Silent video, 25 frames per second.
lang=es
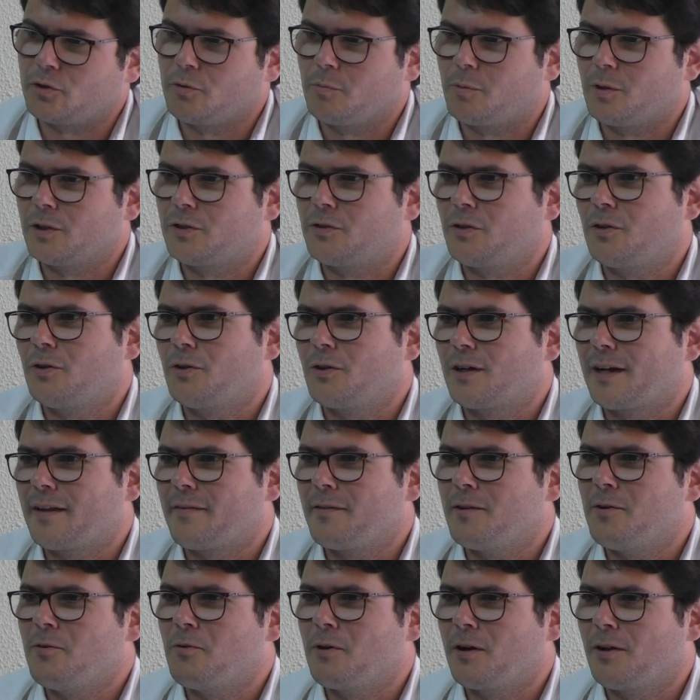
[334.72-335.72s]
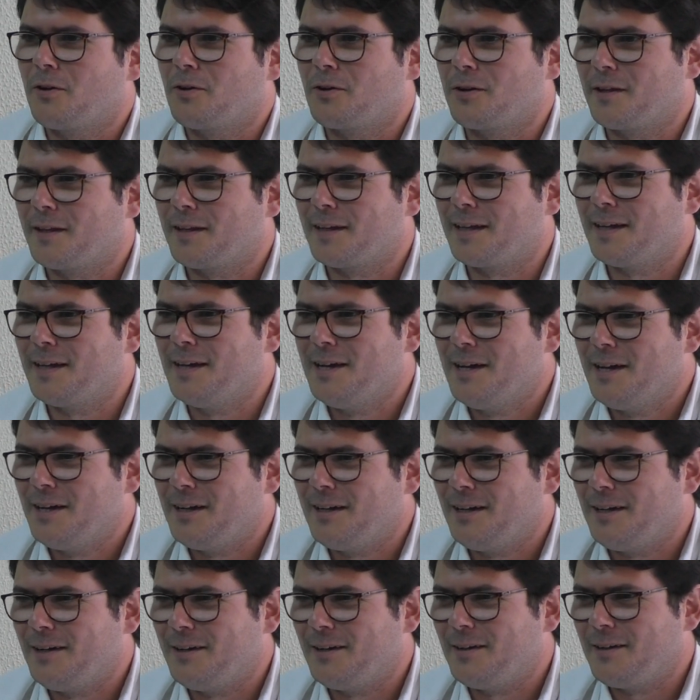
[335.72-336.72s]
supuesto los grandes jugadores
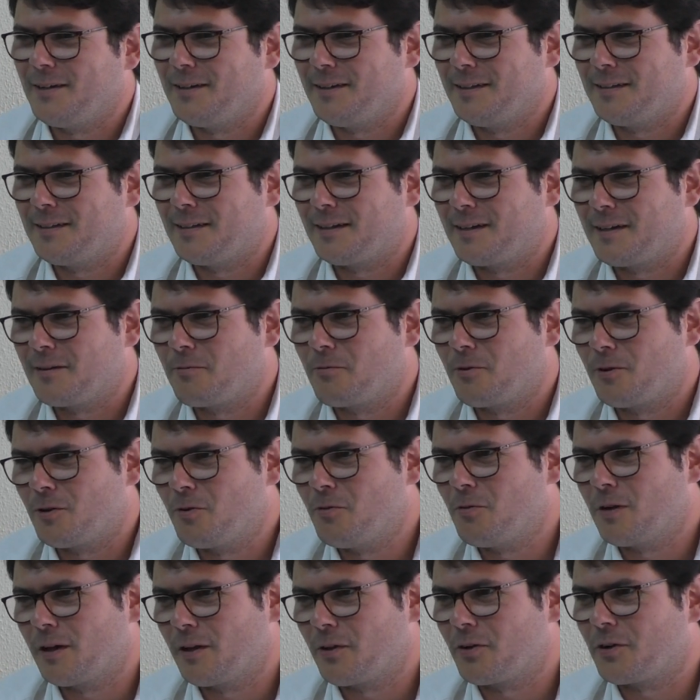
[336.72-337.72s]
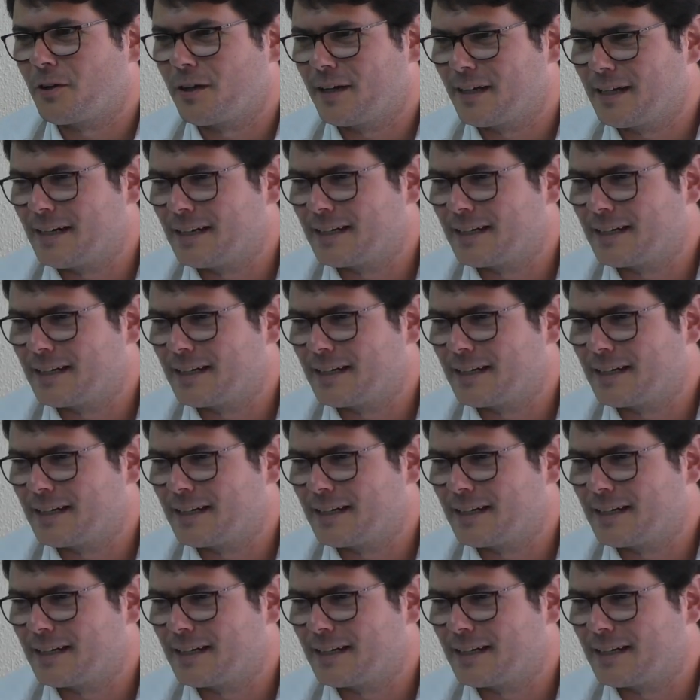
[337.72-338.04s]
y, tener buenos jugadores en